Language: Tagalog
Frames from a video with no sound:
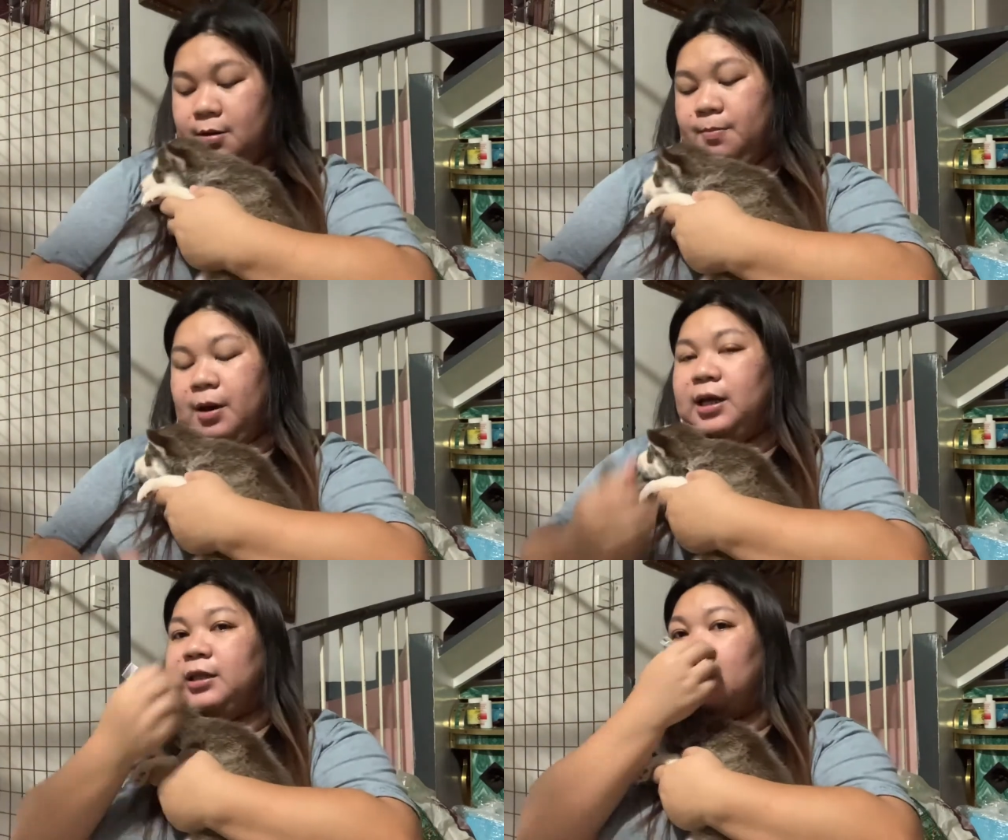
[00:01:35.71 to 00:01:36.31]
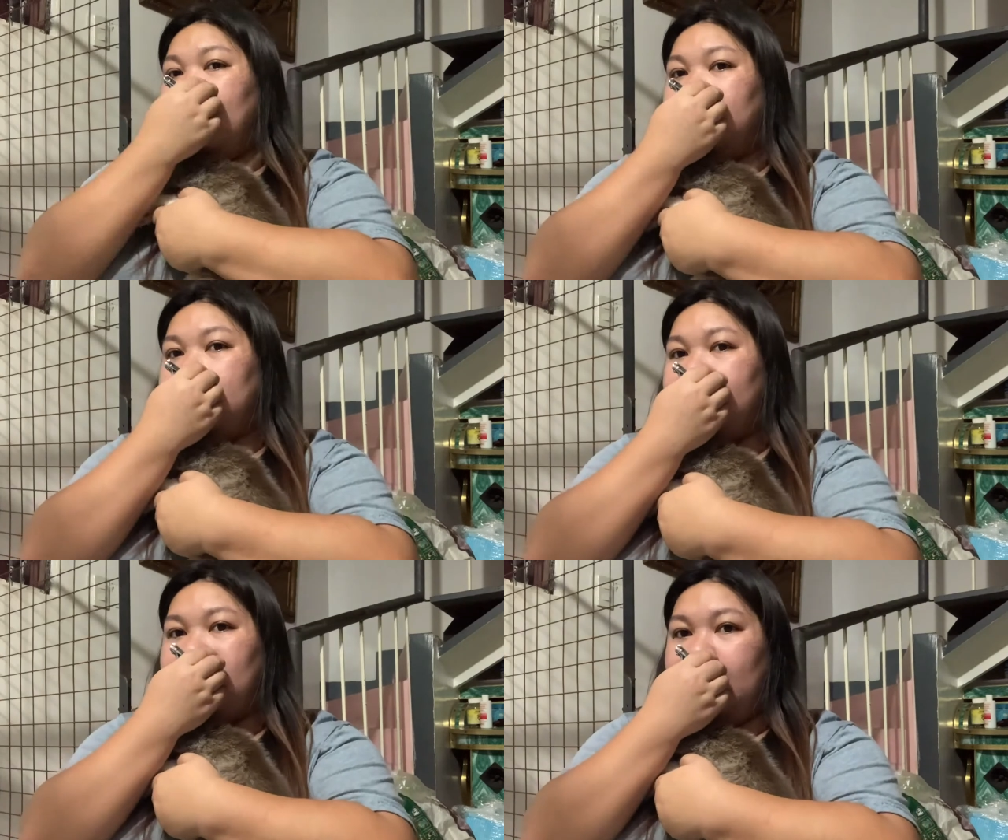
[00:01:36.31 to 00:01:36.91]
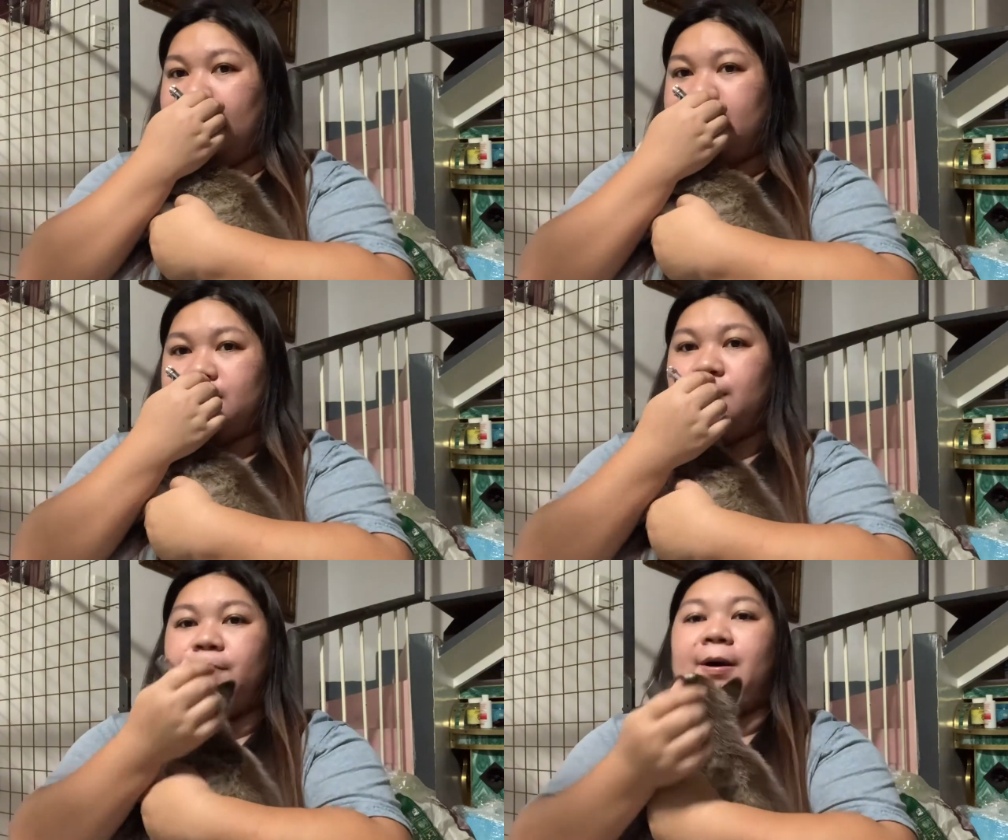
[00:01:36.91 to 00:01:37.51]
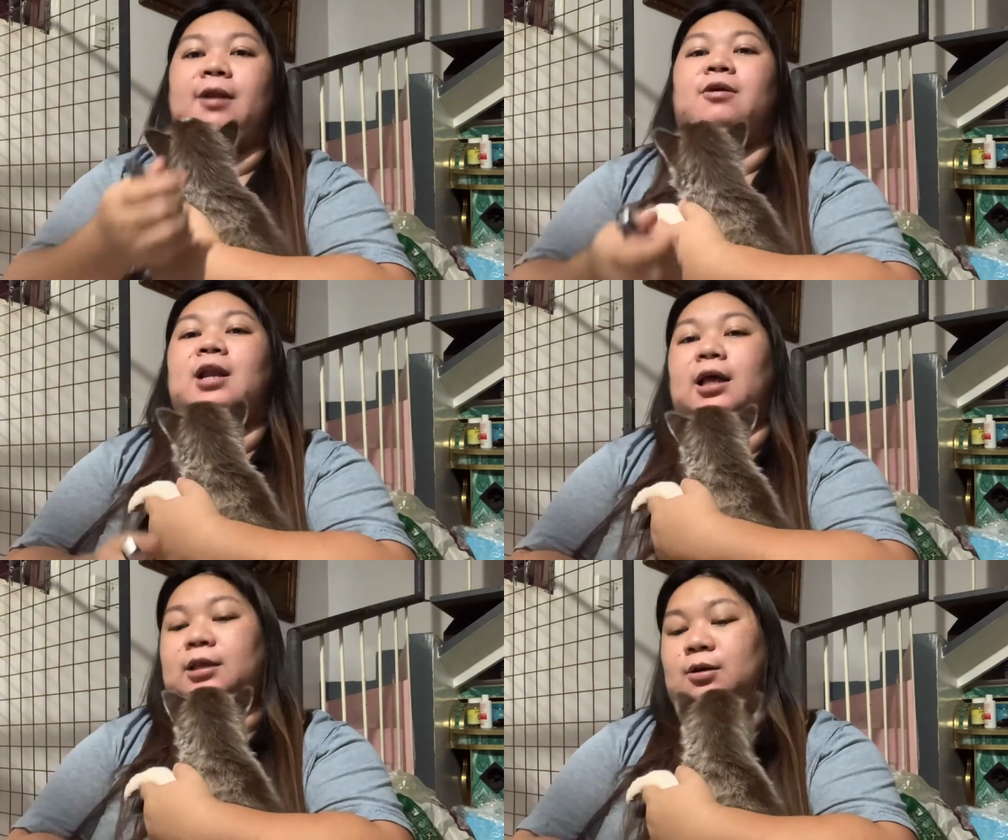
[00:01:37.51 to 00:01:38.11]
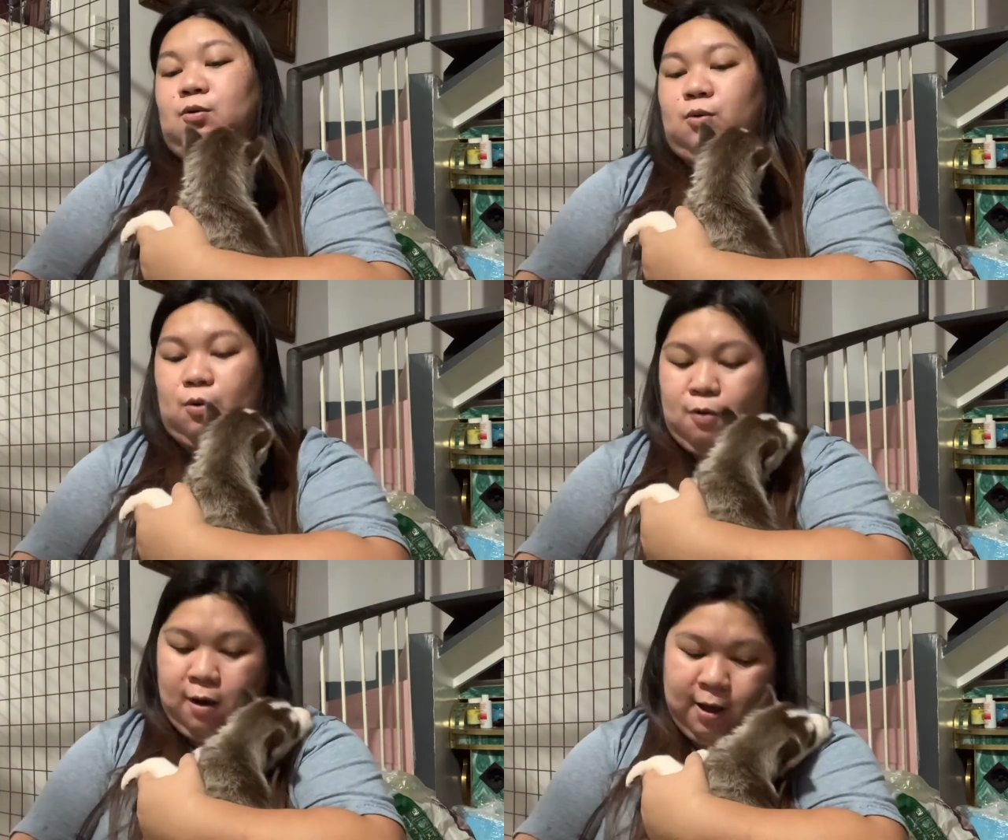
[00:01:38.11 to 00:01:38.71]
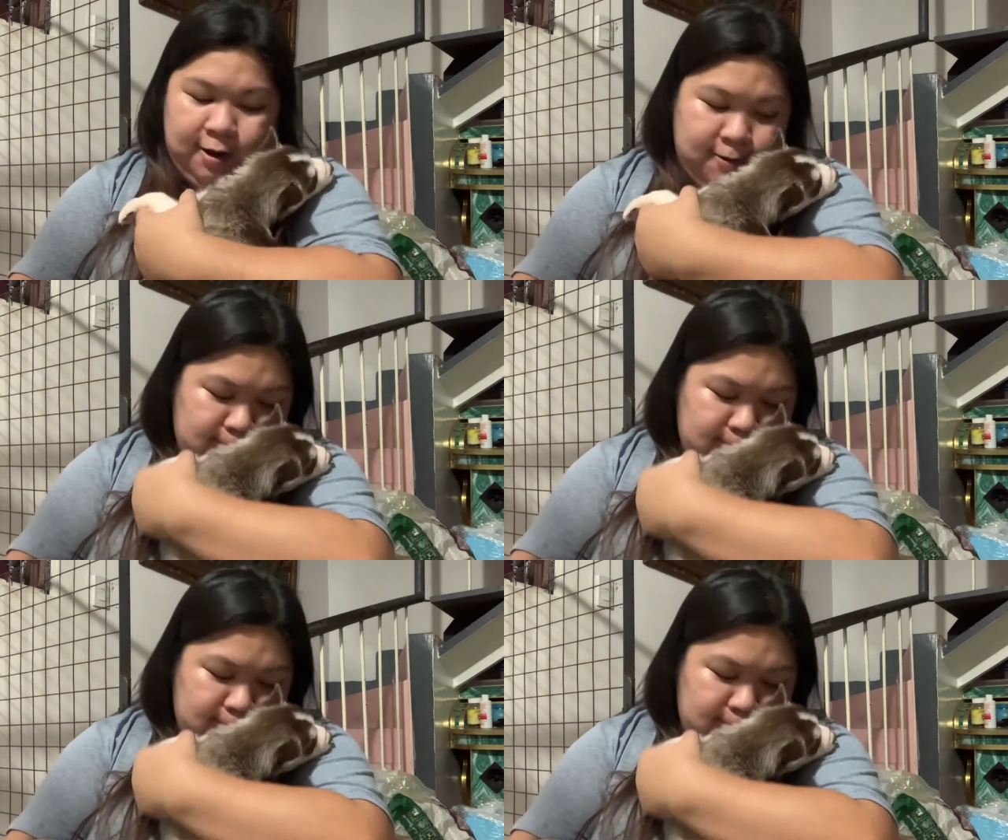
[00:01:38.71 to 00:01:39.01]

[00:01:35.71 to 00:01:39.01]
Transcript: Pakita natin, guys, kung paano natin kukukuhan.